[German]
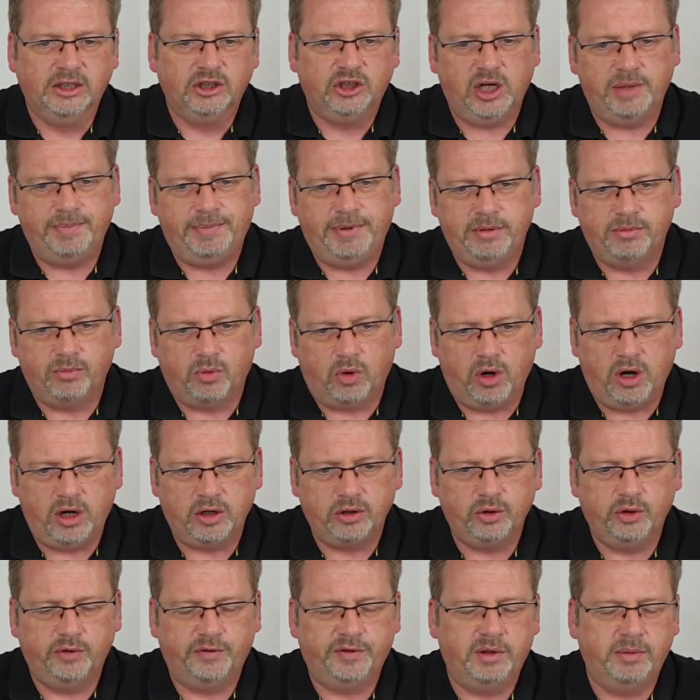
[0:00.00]
JP
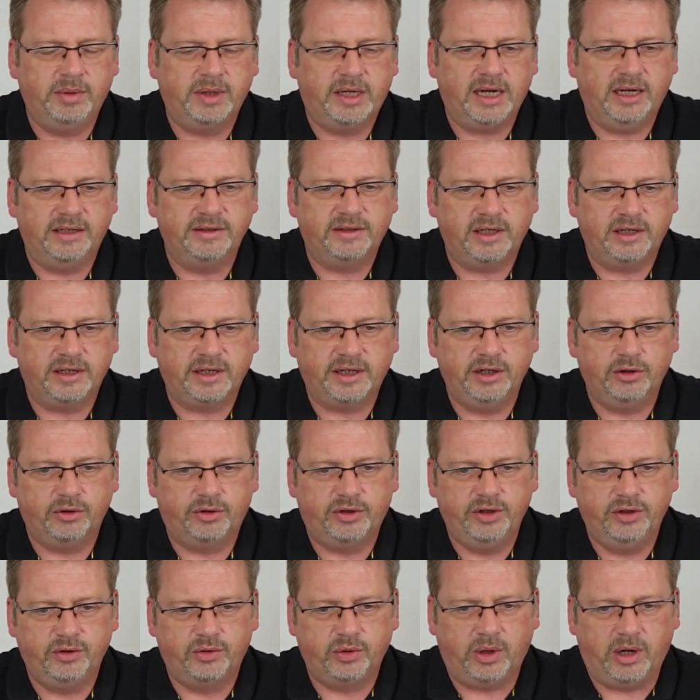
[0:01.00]
Morgan dürfte bekannt sein, Rio
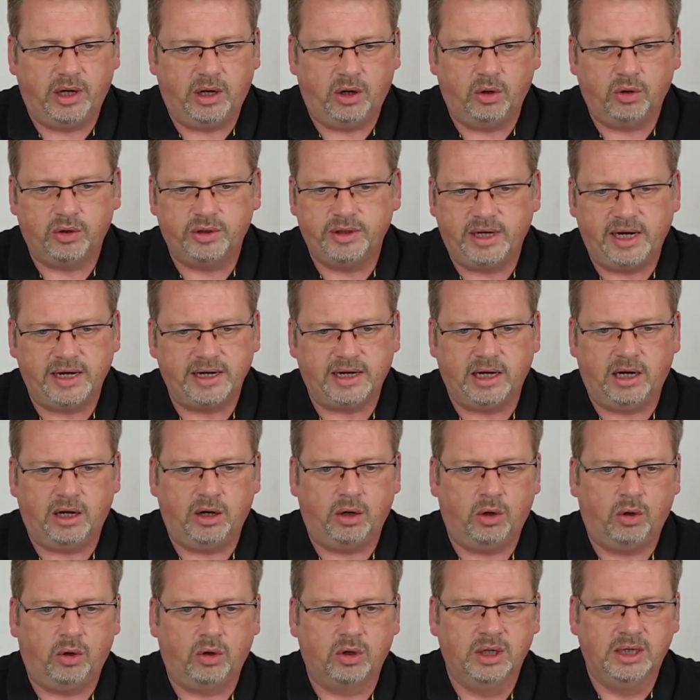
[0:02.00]
Tinto auch, Nike
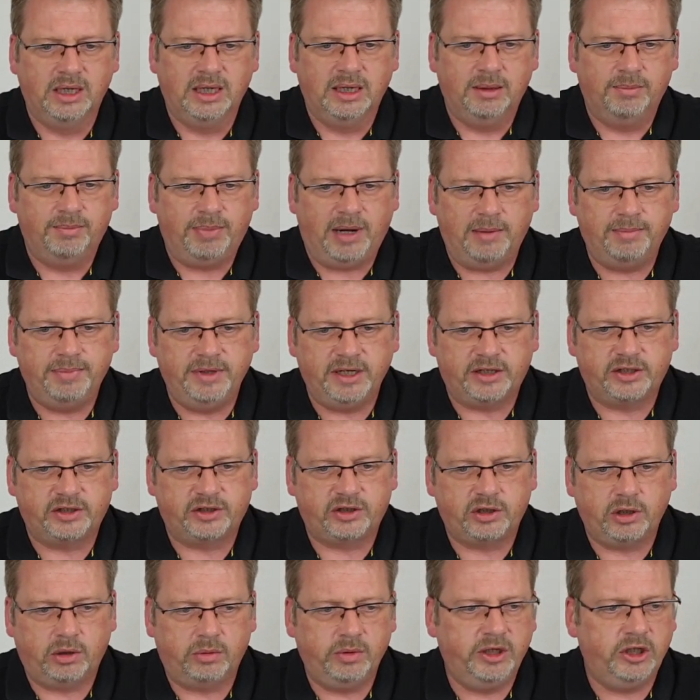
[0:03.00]
auch, Public
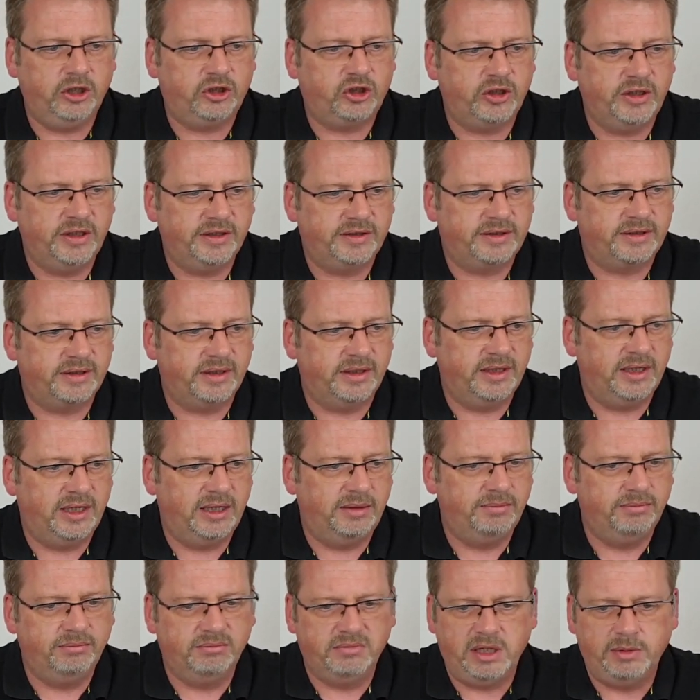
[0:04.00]
Storage ist
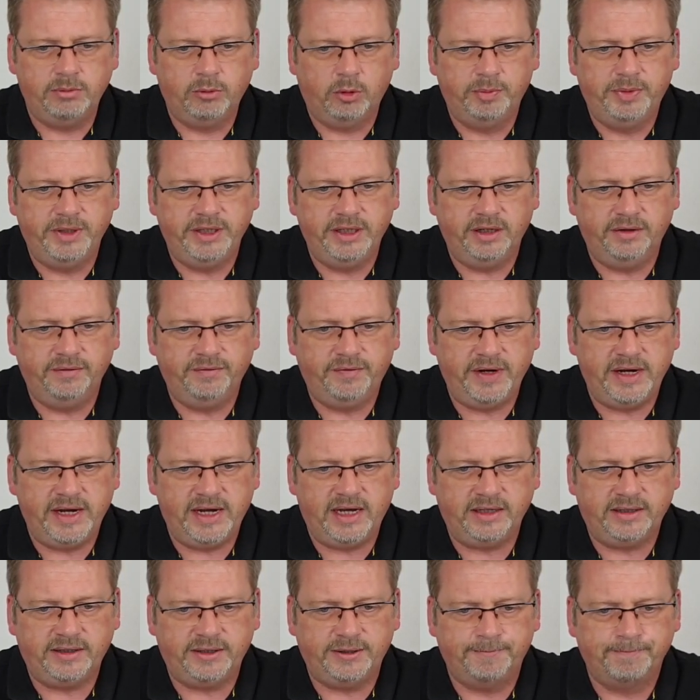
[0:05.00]
ähm,
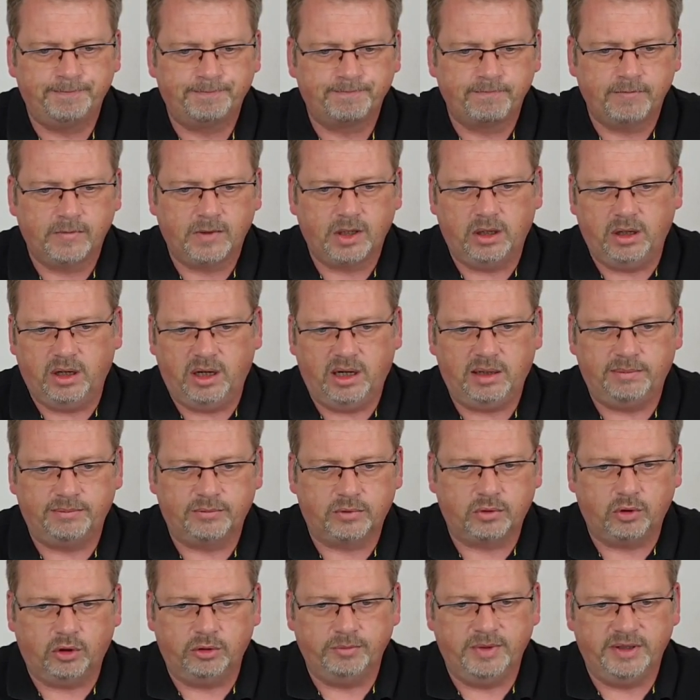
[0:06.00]
Immobilienwert. Ja,
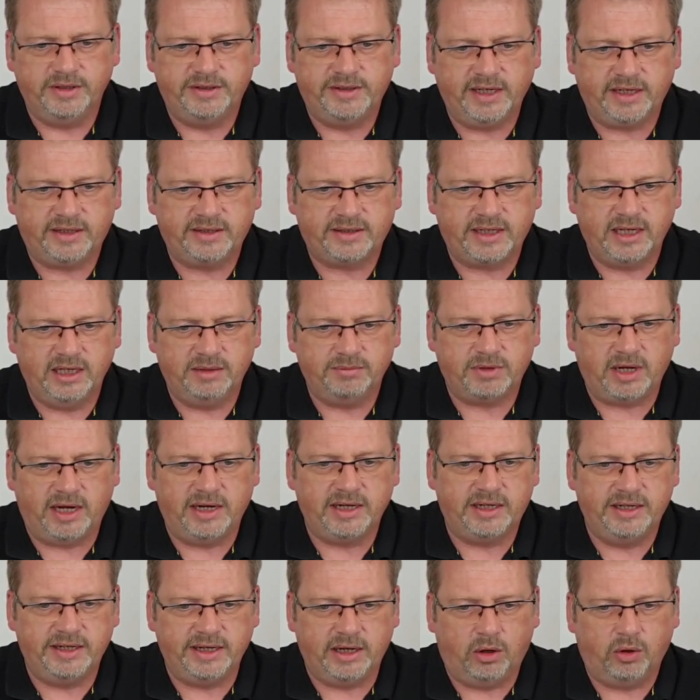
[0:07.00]
Goldman Sachs kennt
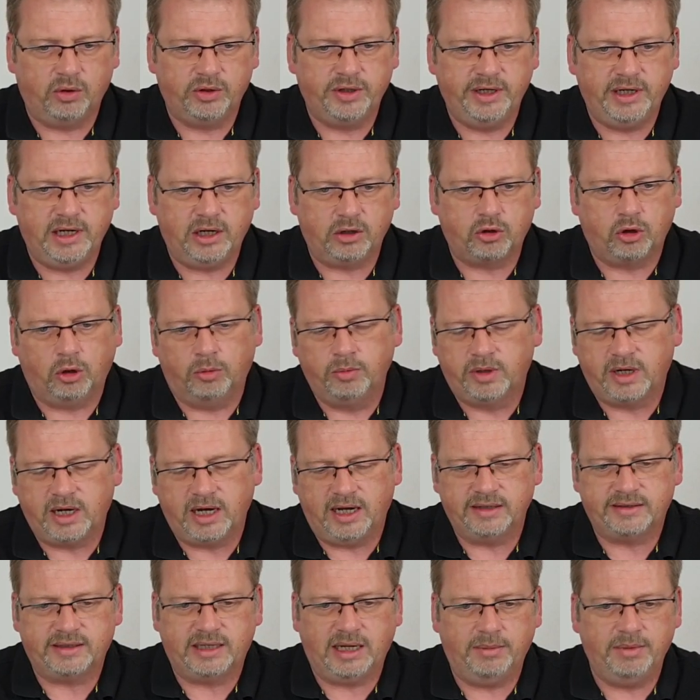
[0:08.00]
eigentlich auch jeder.
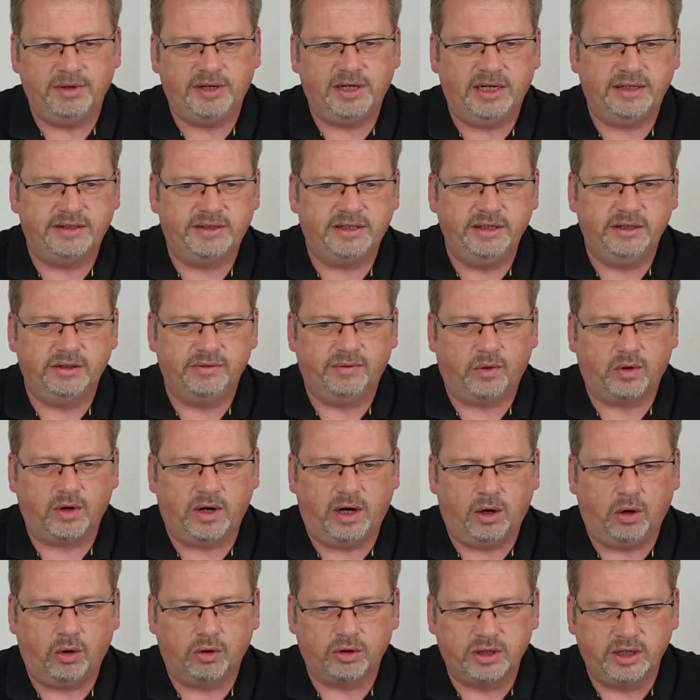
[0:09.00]
Comcast habe ich ja jetzt diese Woche
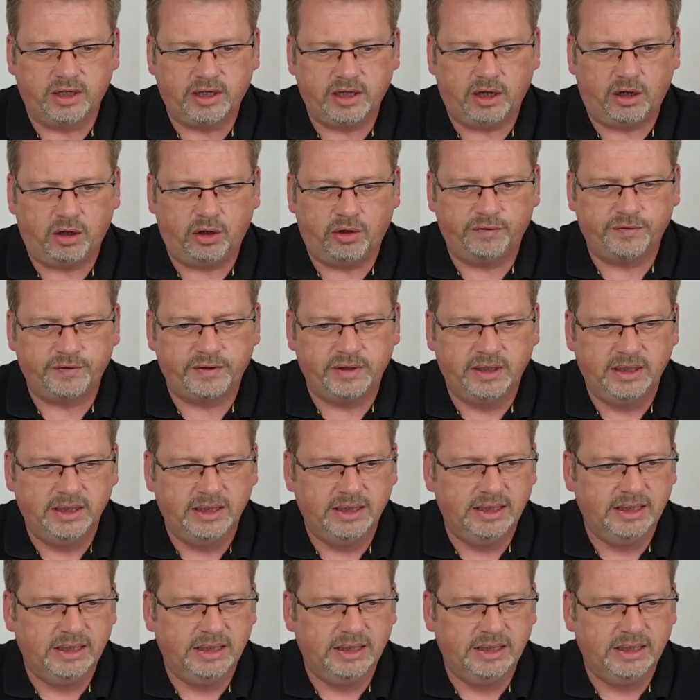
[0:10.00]
auch gekauft.